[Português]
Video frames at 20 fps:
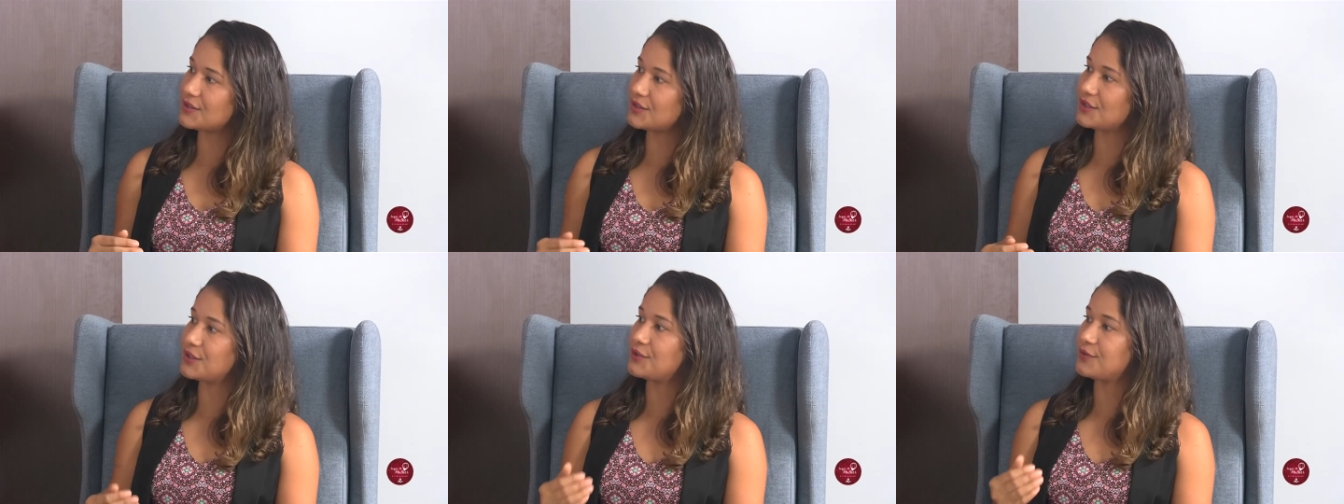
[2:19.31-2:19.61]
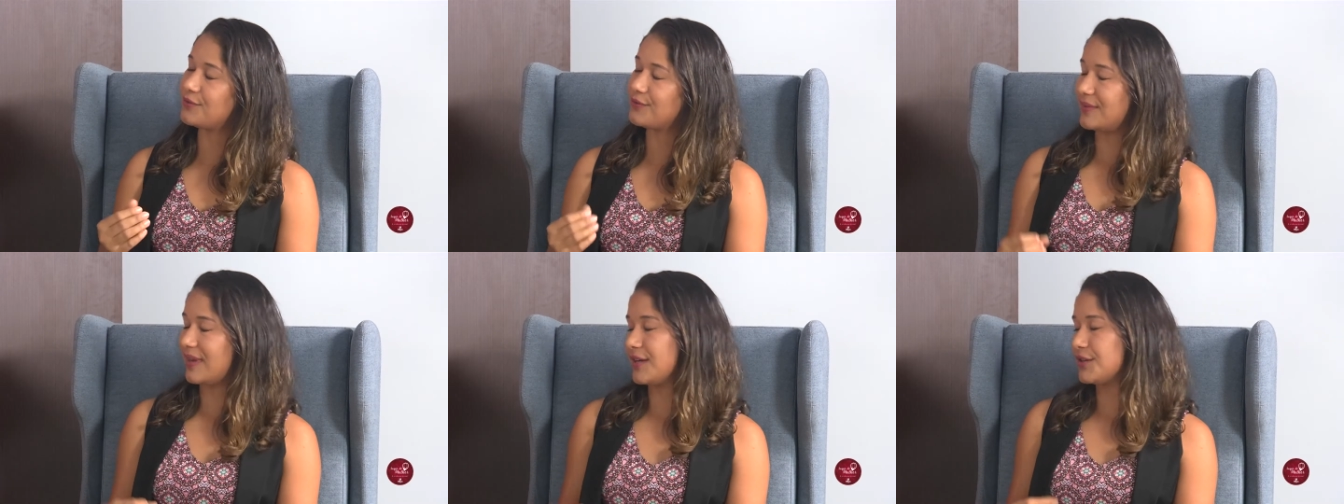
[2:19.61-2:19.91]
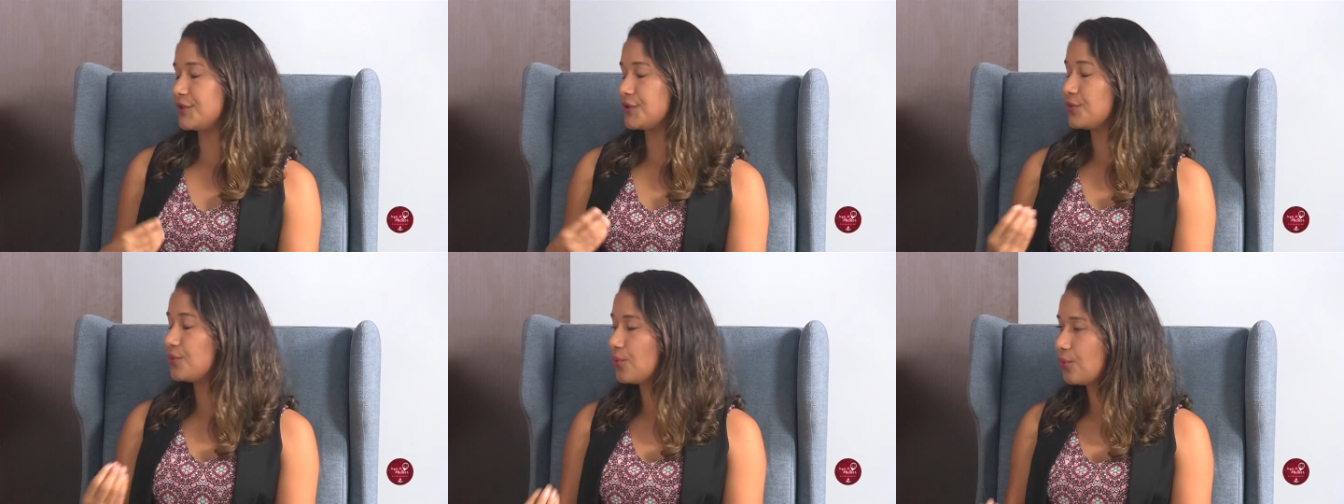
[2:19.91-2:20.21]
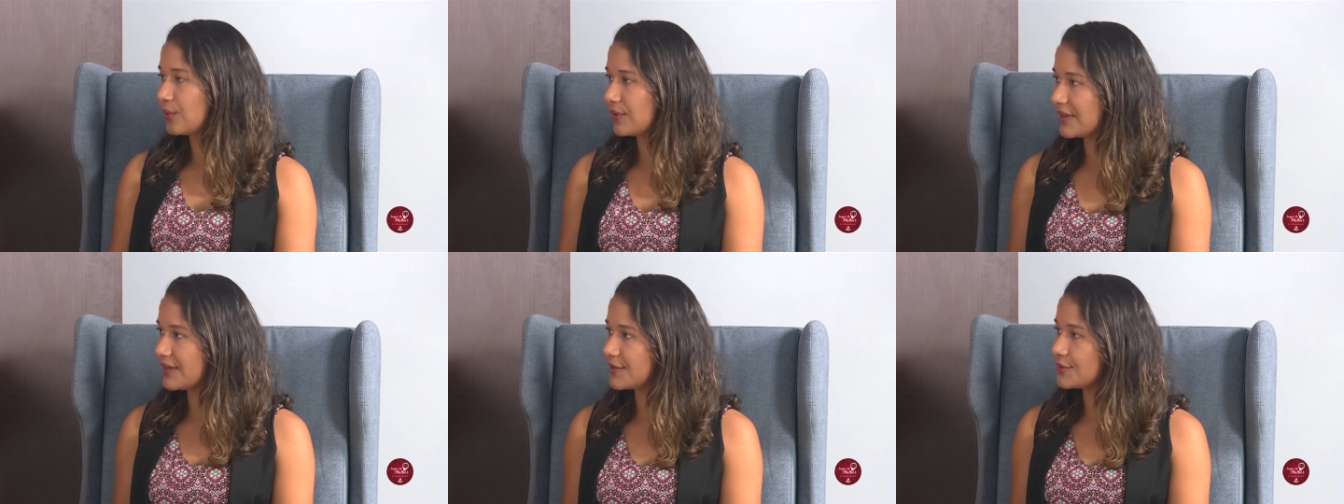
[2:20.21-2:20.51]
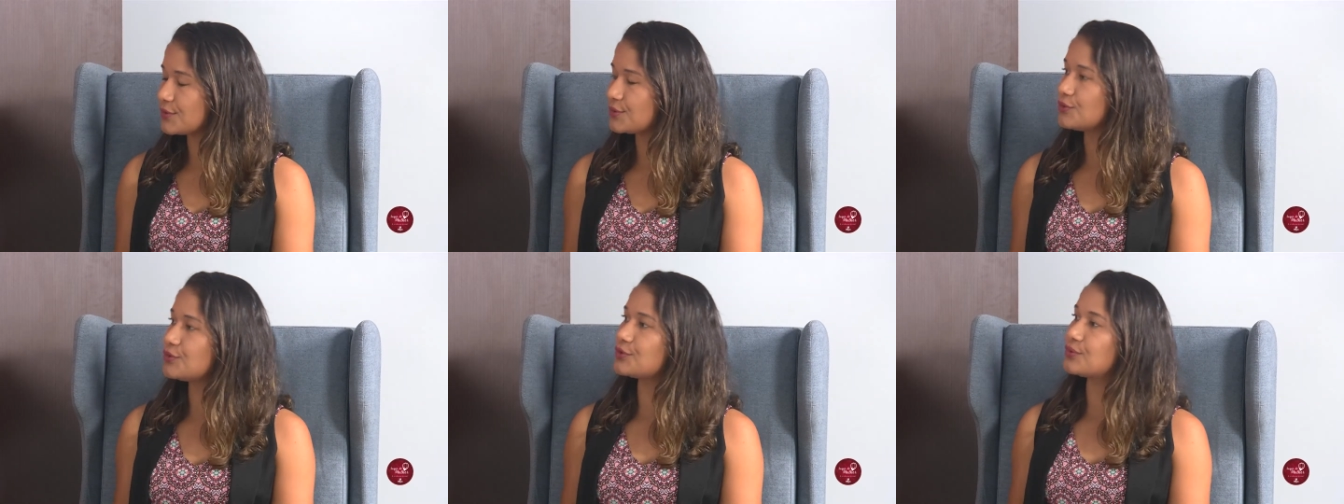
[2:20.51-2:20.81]
a gente articula
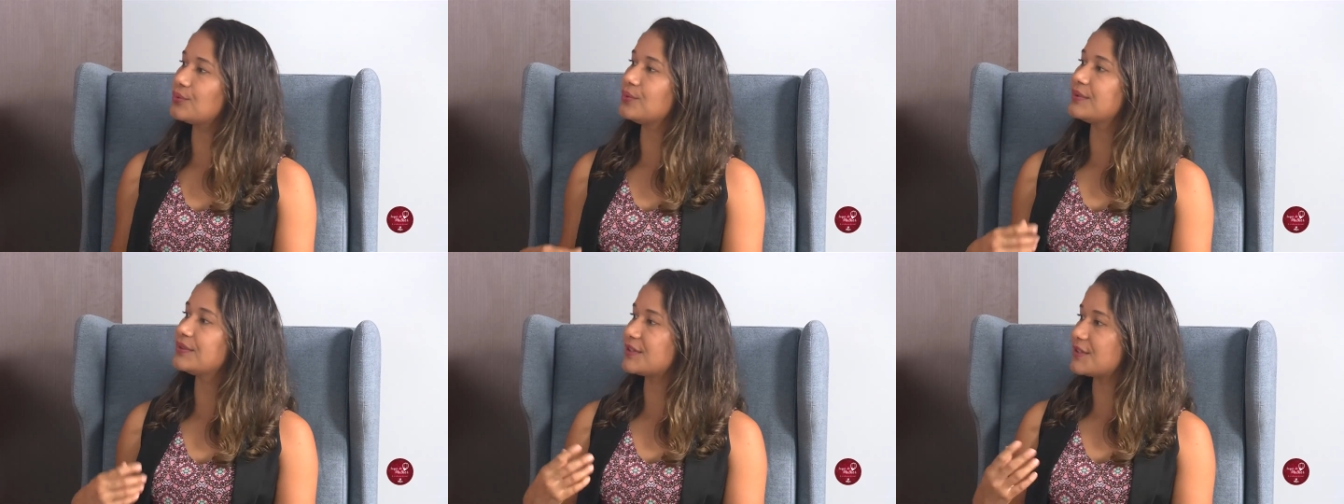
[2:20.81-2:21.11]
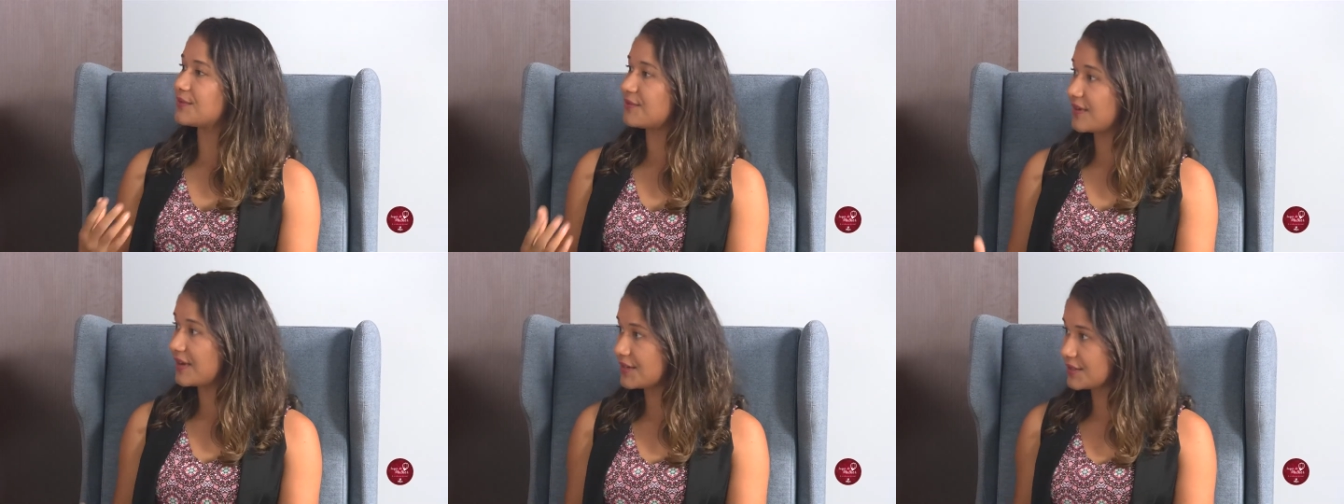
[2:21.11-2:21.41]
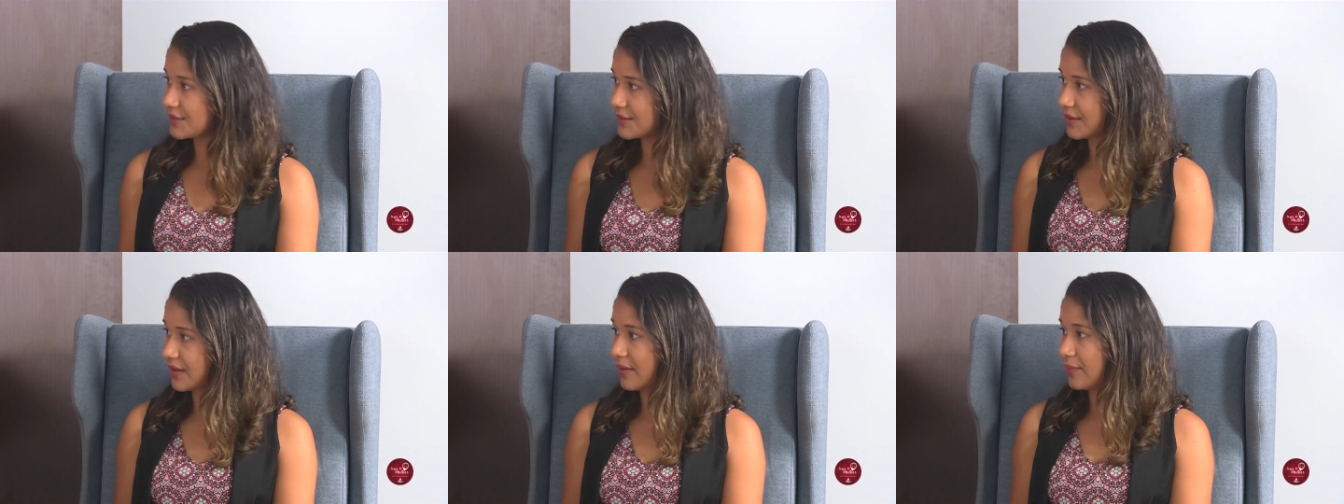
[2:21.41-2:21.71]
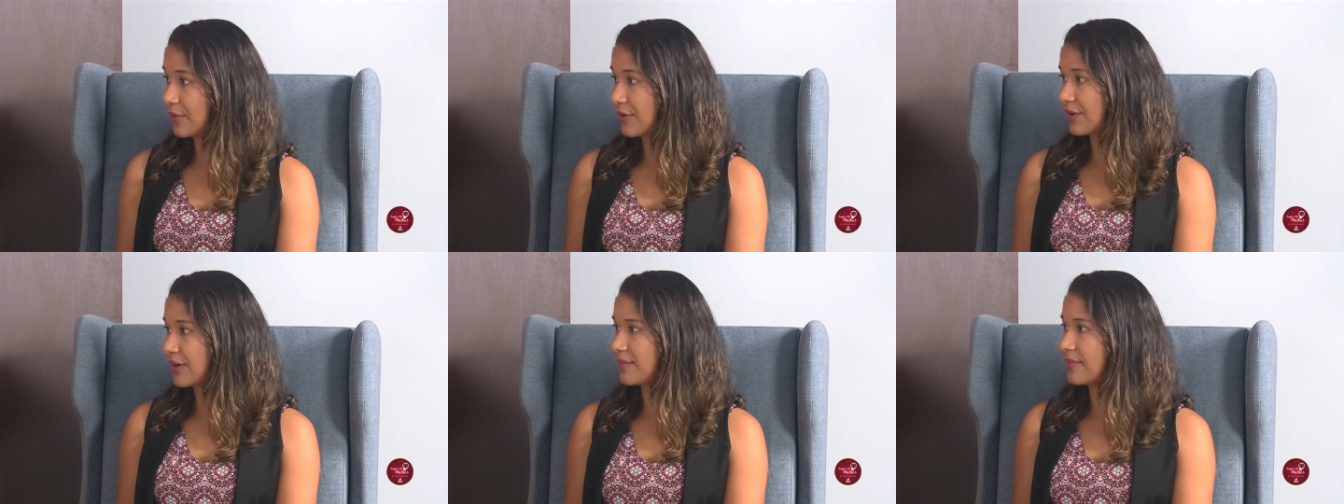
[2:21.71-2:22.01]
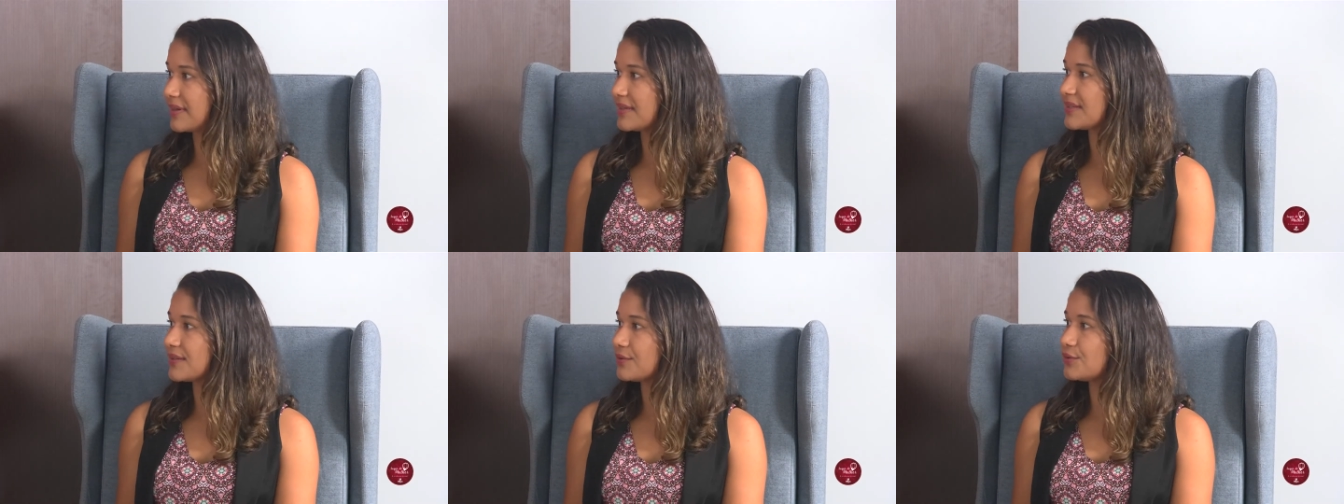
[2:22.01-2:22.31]
isso juntas, fecha a
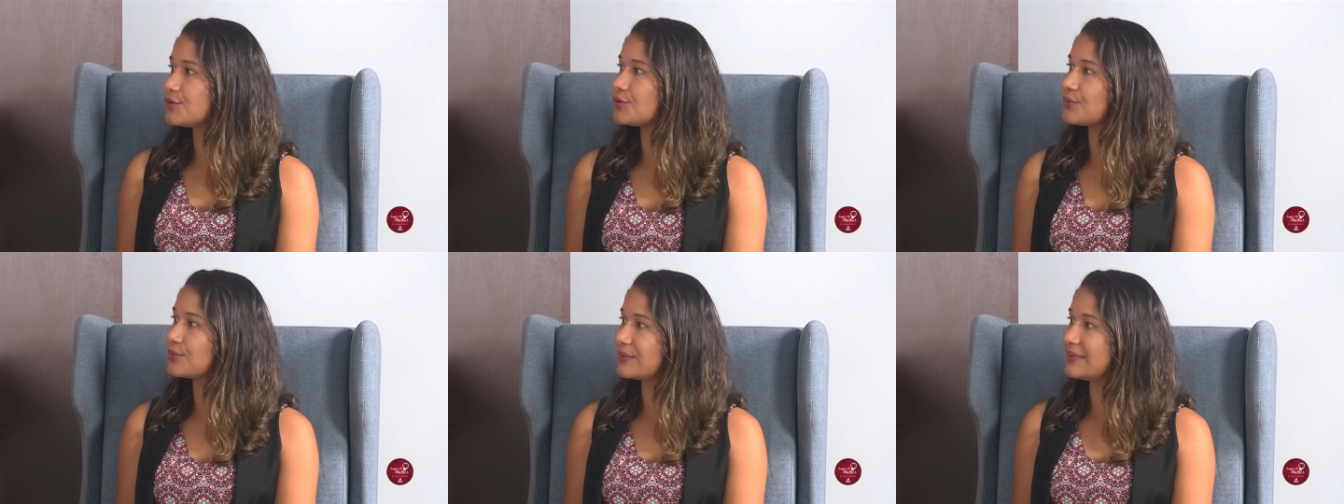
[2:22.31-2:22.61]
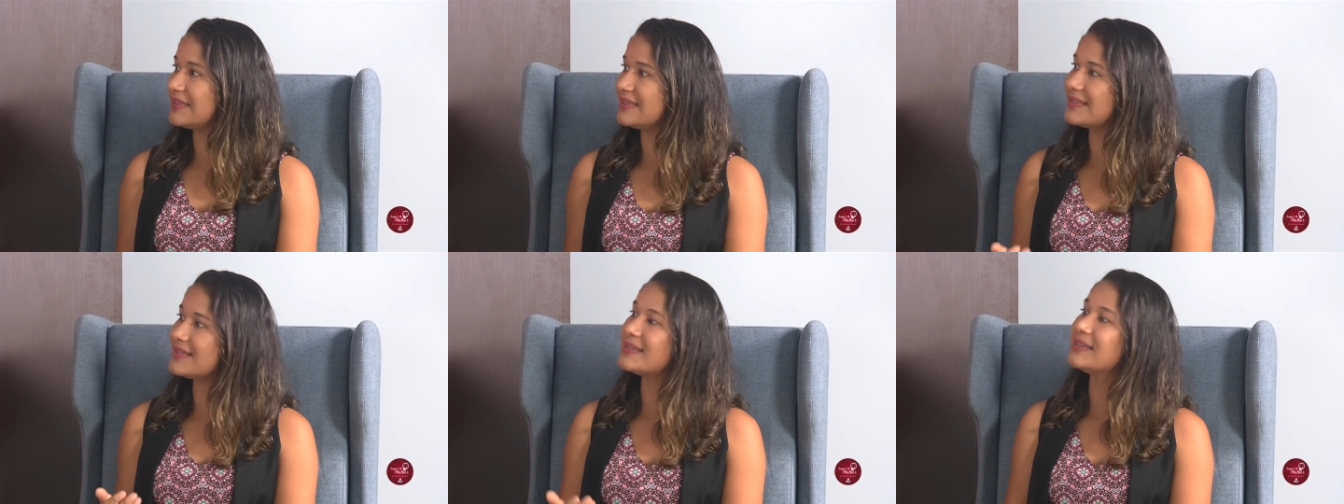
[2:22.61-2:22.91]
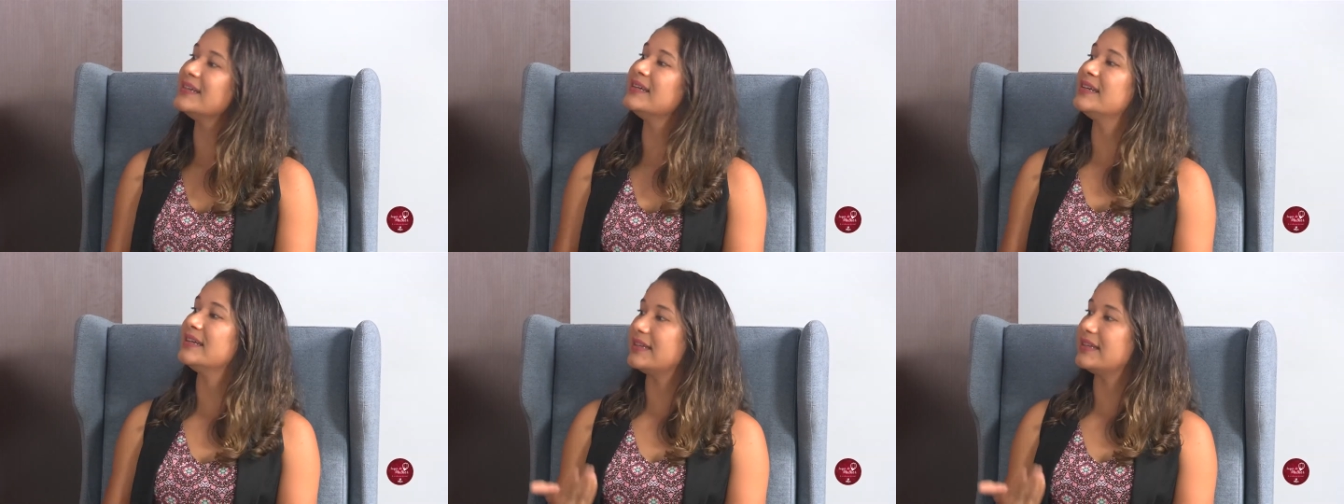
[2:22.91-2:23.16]
programação juntas,